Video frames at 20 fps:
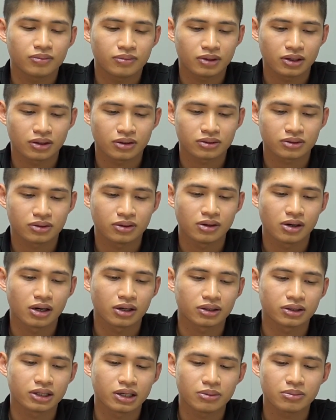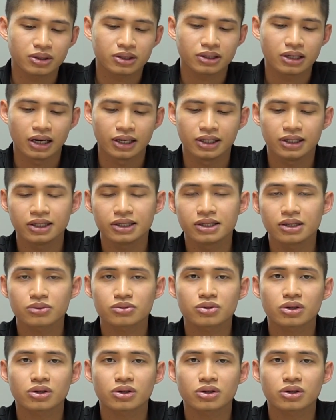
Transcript: mà thường nếu mà đẩy lên hiệu